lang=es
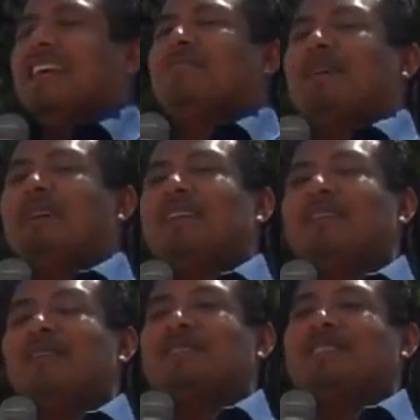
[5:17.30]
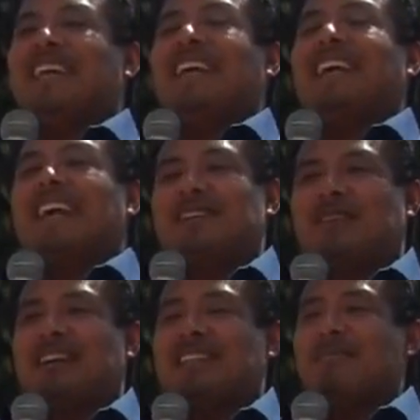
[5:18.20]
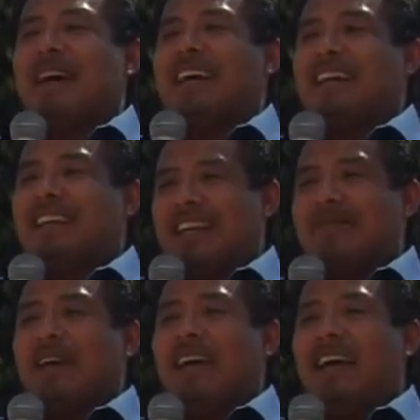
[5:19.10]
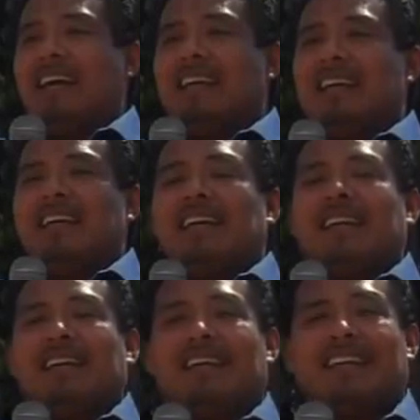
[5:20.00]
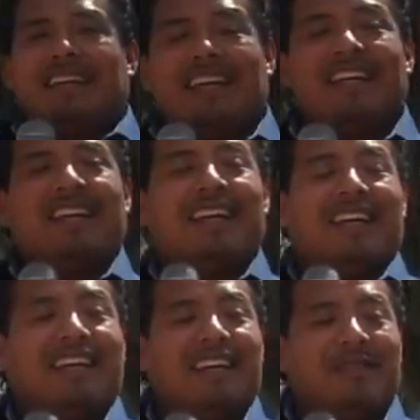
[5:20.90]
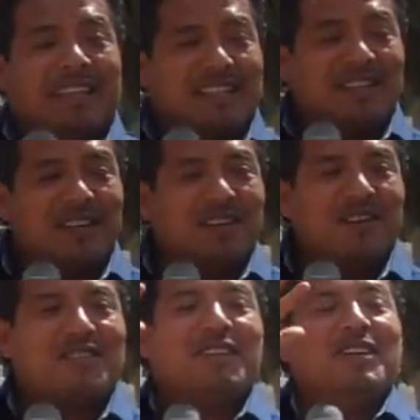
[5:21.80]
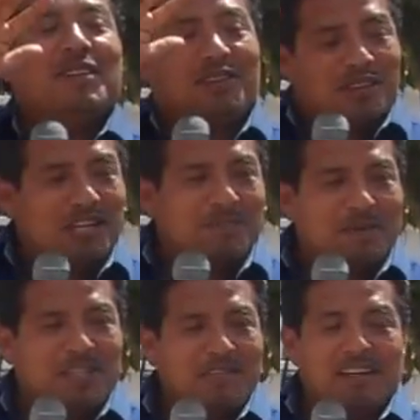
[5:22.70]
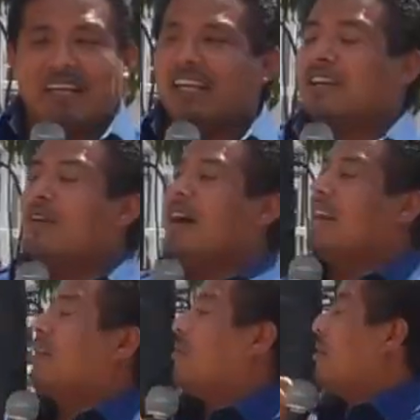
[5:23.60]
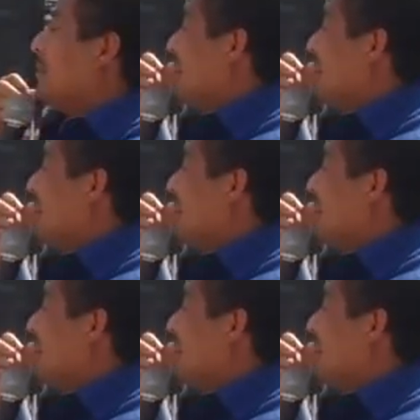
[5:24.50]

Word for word: y partir Dios tiene que Gachor Hasamach. ¿Quién pegar? Ah? dice? bendición Dios, todo es posible. Y Rojareo